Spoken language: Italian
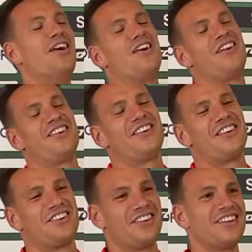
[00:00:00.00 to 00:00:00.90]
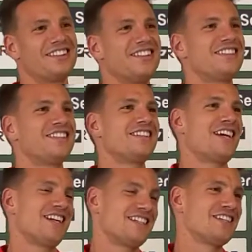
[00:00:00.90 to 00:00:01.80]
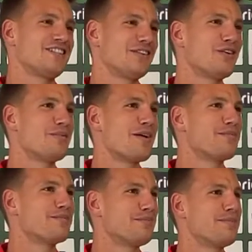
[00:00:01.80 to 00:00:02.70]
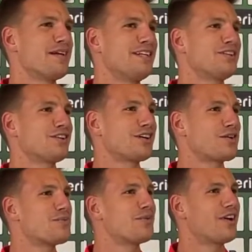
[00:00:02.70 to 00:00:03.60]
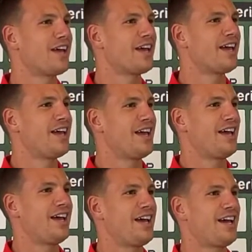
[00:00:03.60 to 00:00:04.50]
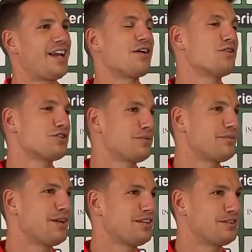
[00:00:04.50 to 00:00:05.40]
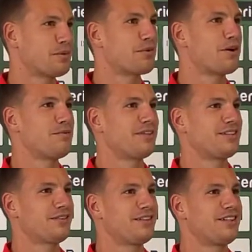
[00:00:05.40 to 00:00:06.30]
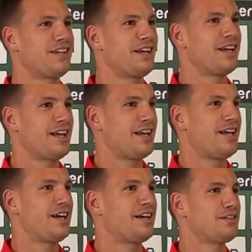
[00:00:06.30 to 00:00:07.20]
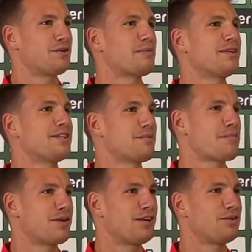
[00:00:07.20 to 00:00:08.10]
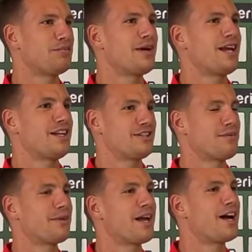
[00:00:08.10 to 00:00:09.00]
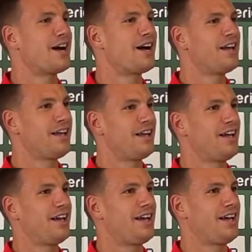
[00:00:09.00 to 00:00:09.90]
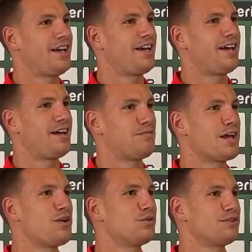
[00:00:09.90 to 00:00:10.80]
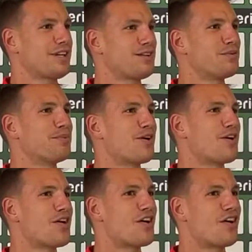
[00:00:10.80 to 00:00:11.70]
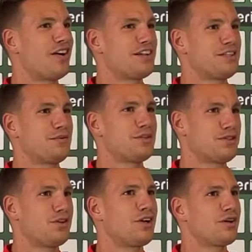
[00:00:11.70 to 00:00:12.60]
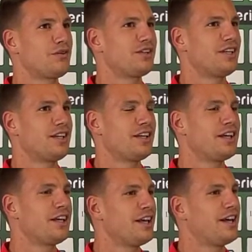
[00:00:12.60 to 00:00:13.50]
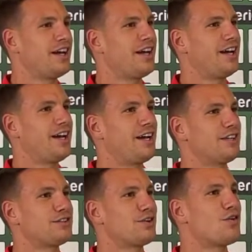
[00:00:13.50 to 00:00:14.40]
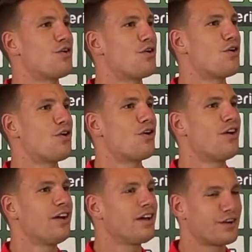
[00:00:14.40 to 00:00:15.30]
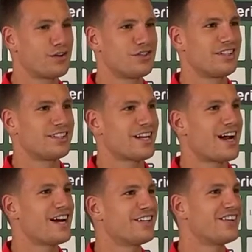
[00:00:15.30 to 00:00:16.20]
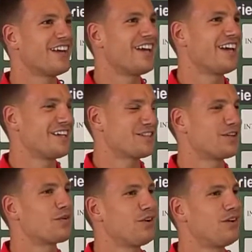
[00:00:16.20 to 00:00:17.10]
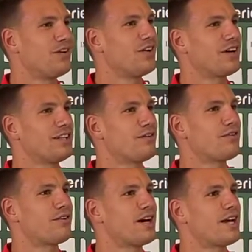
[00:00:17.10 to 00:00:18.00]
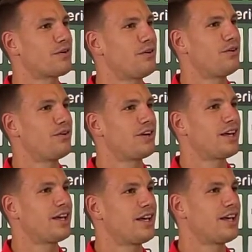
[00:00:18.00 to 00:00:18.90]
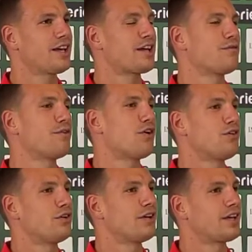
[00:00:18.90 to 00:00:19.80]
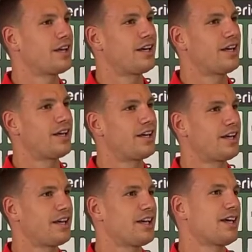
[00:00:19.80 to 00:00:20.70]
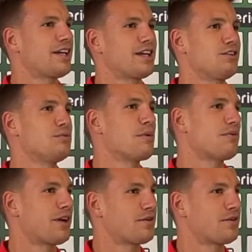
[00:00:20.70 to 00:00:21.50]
No, no, no. Sì, sì, sì, eh, nel senso mi ha, mi ha detto che comunque eh, la conosce benissimo poi il mister, quindi eh, sicuramente mi ha parlato bene, già mi ha, eh, mi ha illustrato un po' la situazione, quindi eh, sono concentrato e so quello che devo fare, quello che, che vogliono e che, che dobbiamo fare